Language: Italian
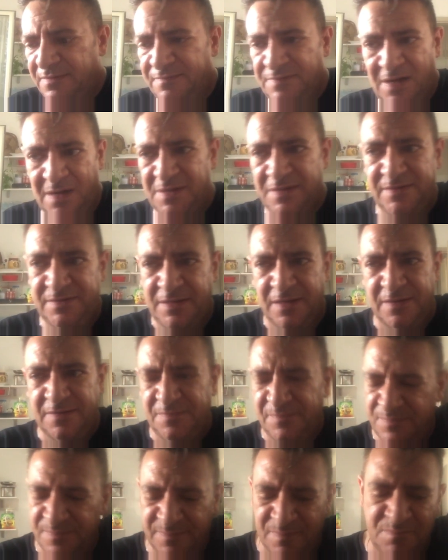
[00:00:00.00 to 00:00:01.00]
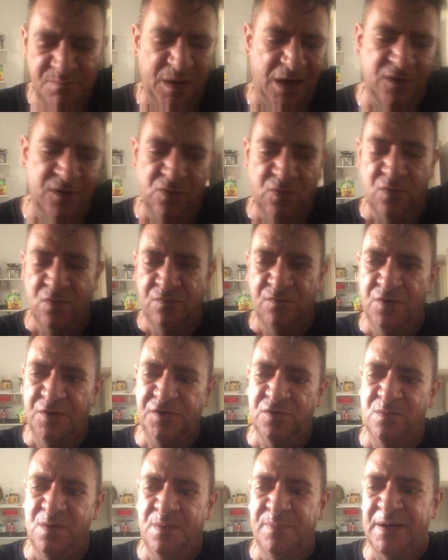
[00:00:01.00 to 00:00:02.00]
veramente parlo con
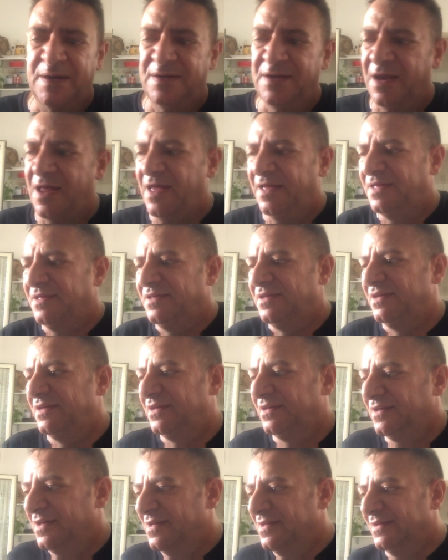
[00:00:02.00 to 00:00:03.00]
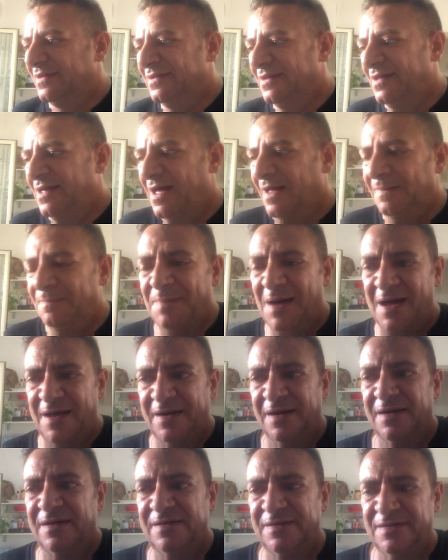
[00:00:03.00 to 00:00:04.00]
voi come parlerei al
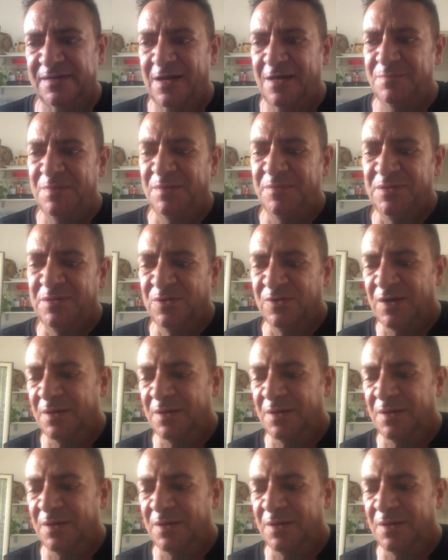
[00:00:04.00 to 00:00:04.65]
bar eh, ai miei migliori